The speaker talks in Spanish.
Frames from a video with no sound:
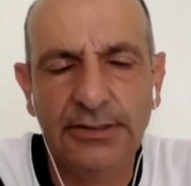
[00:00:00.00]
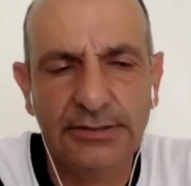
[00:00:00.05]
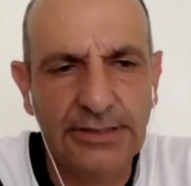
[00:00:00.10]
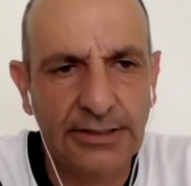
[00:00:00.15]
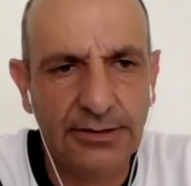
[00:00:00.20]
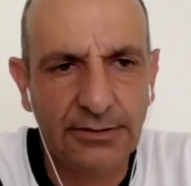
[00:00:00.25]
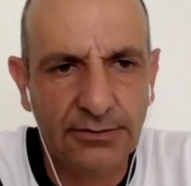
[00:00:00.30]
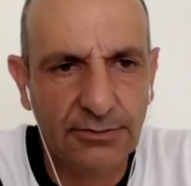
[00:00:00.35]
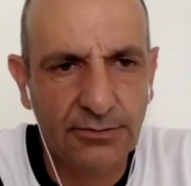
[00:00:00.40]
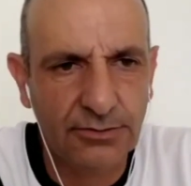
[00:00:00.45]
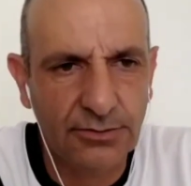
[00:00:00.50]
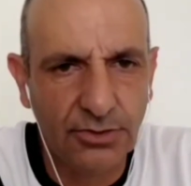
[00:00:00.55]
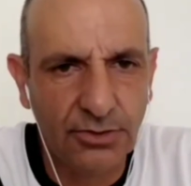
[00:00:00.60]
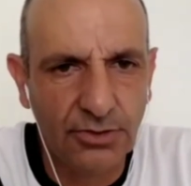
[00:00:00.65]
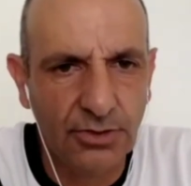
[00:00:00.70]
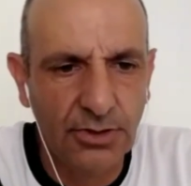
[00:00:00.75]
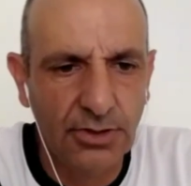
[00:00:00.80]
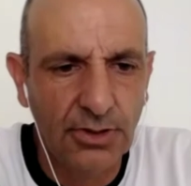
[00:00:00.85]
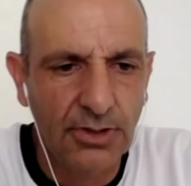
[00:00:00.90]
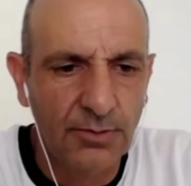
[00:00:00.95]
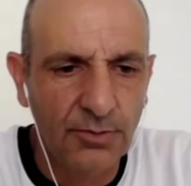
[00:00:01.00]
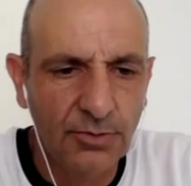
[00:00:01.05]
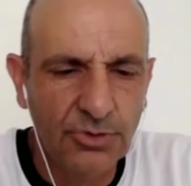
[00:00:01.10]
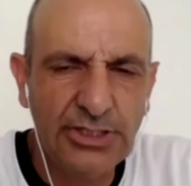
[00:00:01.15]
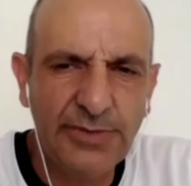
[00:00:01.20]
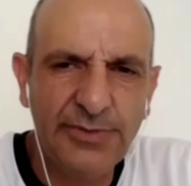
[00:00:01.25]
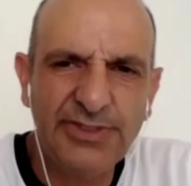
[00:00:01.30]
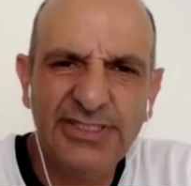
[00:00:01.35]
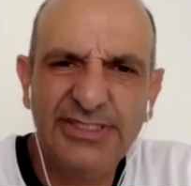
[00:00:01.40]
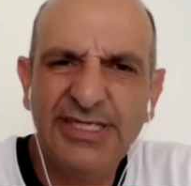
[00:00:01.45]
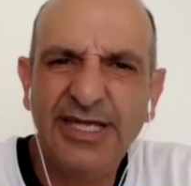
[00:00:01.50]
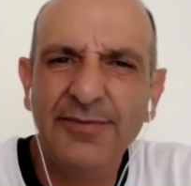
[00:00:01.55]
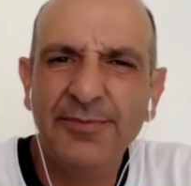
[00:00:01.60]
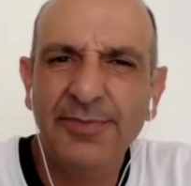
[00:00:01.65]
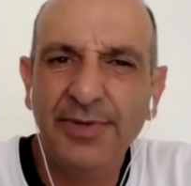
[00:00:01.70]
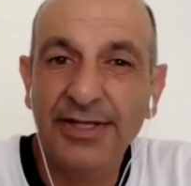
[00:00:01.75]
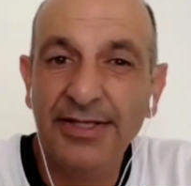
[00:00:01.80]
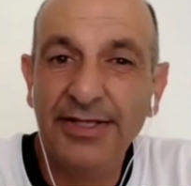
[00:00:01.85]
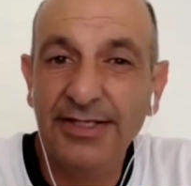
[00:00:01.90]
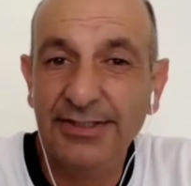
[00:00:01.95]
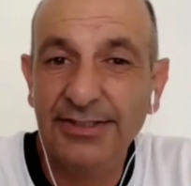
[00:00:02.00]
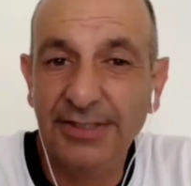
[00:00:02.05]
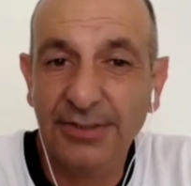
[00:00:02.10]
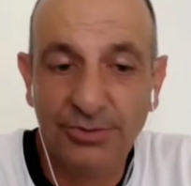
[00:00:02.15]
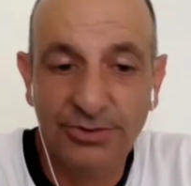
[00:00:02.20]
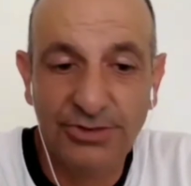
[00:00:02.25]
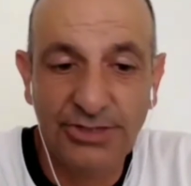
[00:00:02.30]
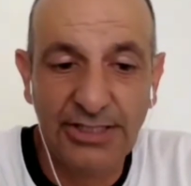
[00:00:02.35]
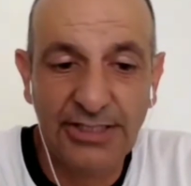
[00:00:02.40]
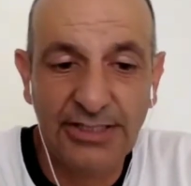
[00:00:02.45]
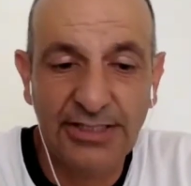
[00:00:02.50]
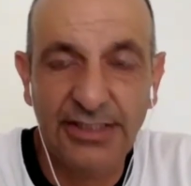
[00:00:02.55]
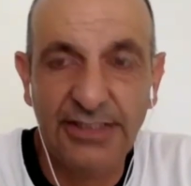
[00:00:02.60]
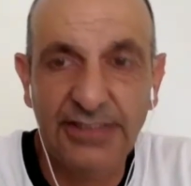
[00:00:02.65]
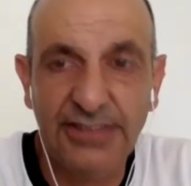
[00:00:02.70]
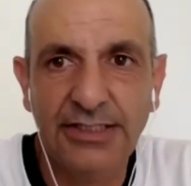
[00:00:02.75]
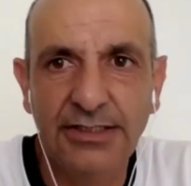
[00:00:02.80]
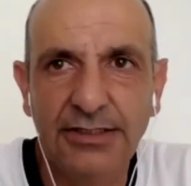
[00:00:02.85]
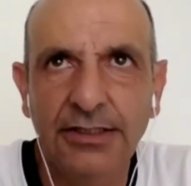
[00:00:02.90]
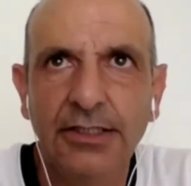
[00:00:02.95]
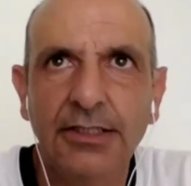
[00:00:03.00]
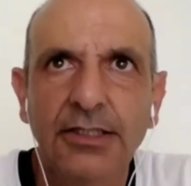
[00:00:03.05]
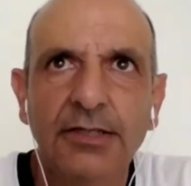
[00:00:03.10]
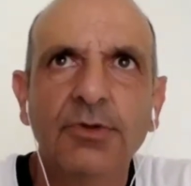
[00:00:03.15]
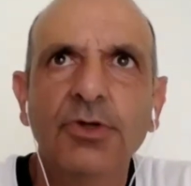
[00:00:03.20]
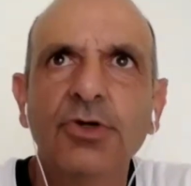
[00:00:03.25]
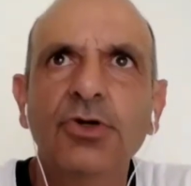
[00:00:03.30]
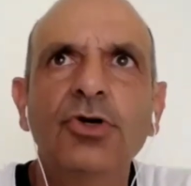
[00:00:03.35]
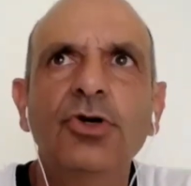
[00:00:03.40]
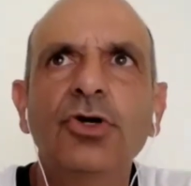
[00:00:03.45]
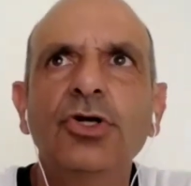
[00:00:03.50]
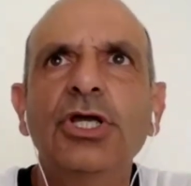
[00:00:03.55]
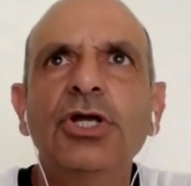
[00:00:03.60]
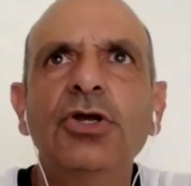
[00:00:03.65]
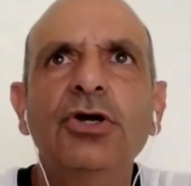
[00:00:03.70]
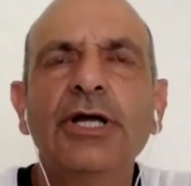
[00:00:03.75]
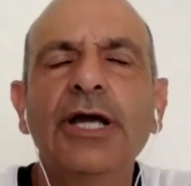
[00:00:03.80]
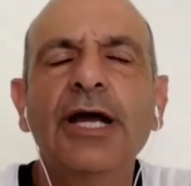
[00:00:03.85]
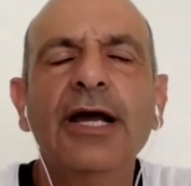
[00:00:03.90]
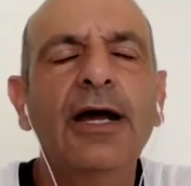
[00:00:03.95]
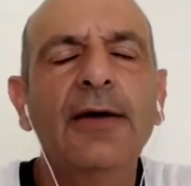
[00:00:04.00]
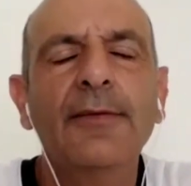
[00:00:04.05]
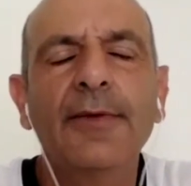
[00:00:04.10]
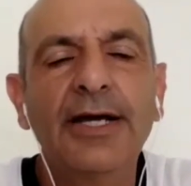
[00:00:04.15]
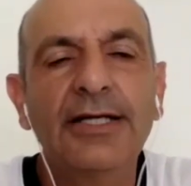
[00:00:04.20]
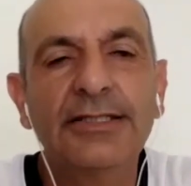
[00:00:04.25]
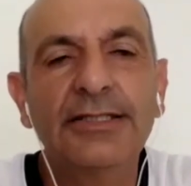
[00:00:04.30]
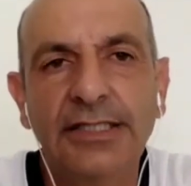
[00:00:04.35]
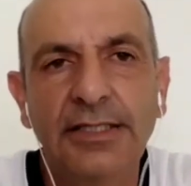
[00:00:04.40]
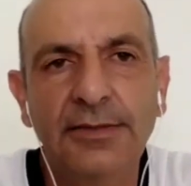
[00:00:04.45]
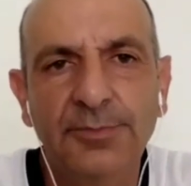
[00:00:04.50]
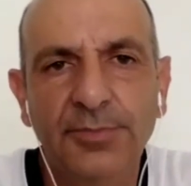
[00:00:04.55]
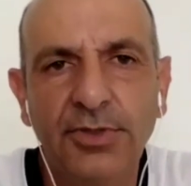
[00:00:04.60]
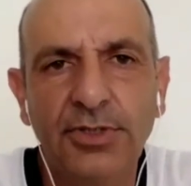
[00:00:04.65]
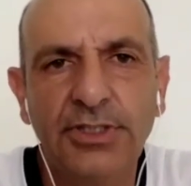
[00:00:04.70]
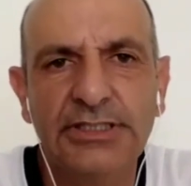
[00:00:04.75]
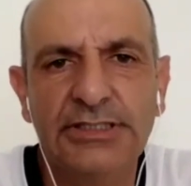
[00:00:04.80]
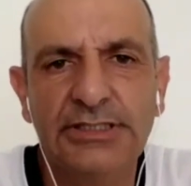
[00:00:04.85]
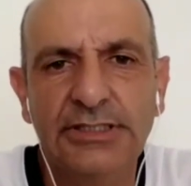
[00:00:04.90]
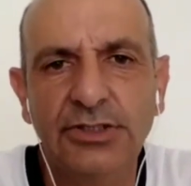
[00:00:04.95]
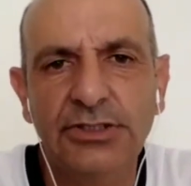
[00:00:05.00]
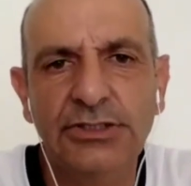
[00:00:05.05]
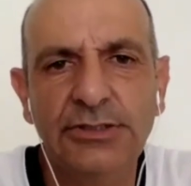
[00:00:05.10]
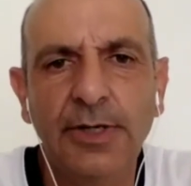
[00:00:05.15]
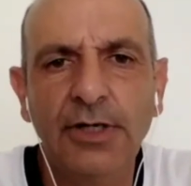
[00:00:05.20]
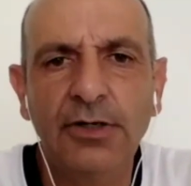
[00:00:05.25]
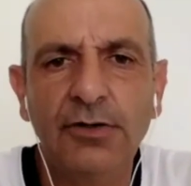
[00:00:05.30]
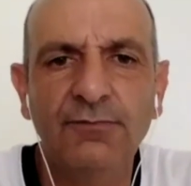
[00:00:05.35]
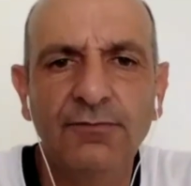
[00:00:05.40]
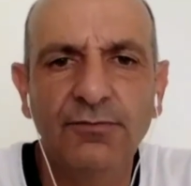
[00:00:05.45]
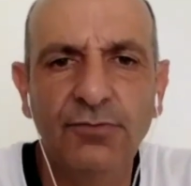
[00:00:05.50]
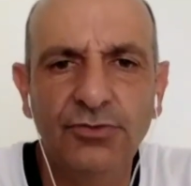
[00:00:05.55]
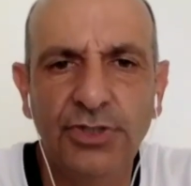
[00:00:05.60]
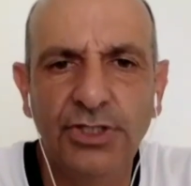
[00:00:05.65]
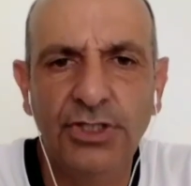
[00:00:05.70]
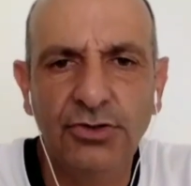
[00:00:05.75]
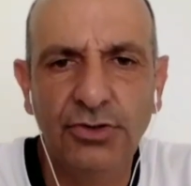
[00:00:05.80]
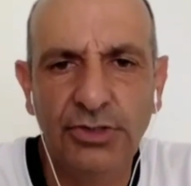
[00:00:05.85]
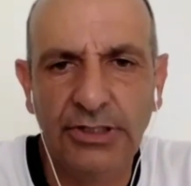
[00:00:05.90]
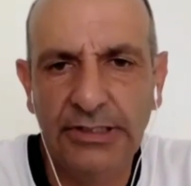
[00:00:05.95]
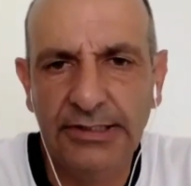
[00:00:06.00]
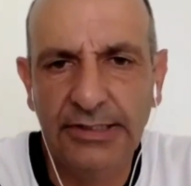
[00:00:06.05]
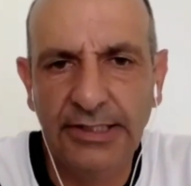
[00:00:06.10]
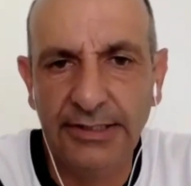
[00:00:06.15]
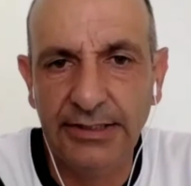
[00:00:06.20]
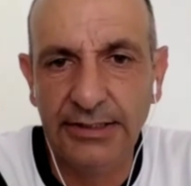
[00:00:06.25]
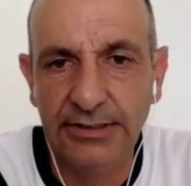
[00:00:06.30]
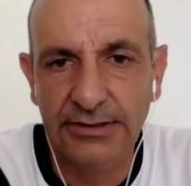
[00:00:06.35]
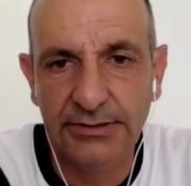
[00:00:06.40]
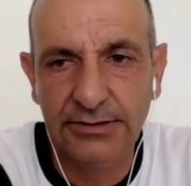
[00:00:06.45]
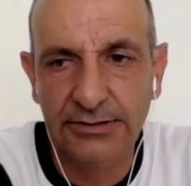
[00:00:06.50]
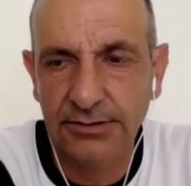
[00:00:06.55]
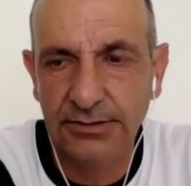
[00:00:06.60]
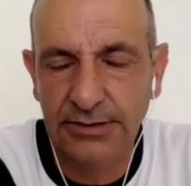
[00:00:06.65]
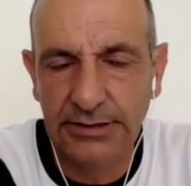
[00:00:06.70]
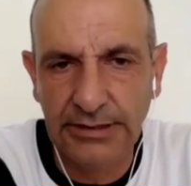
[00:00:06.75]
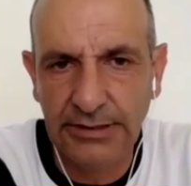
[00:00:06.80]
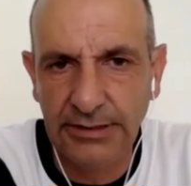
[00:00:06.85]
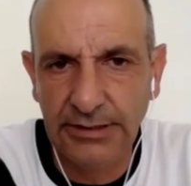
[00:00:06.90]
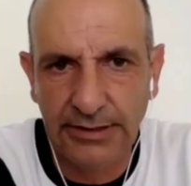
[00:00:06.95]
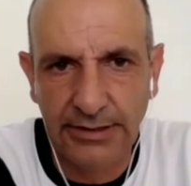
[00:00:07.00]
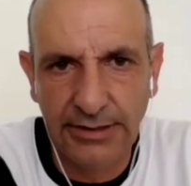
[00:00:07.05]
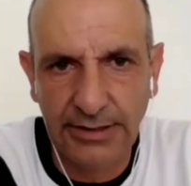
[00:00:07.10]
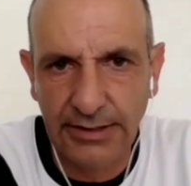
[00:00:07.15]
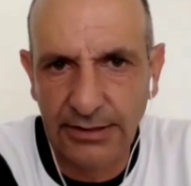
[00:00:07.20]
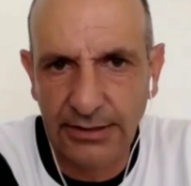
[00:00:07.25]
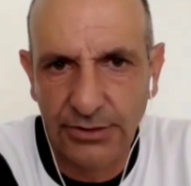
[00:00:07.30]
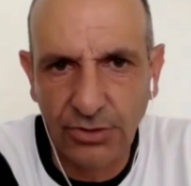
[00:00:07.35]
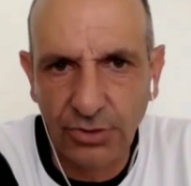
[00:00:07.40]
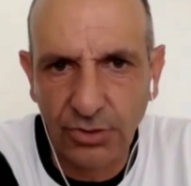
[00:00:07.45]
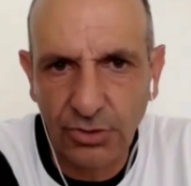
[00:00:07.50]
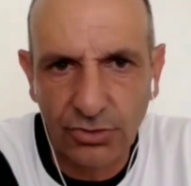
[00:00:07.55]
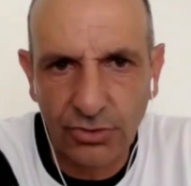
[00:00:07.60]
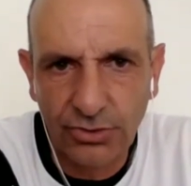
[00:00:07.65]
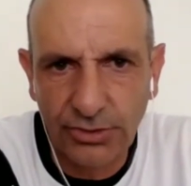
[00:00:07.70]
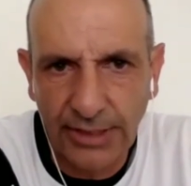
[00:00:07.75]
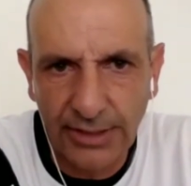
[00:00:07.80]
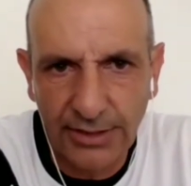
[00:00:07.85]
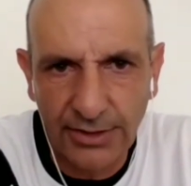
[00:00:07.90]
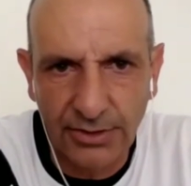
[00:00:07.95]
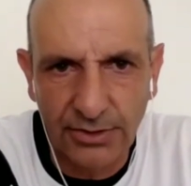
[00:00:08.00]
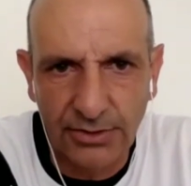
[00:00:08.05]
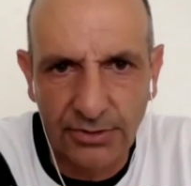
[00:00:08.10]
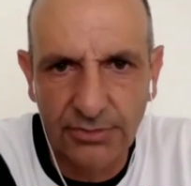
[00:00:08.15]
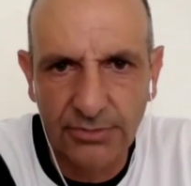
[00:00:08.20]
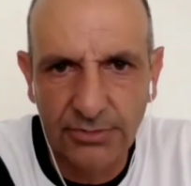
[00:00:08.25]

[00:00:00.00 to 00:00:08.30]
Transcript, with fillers: sea, muchas veces hay padres, escucharás, que dicen, bueno, no quiero que haga básquet porque si no se va a confundir con el tenis. Y es todo lo contrario.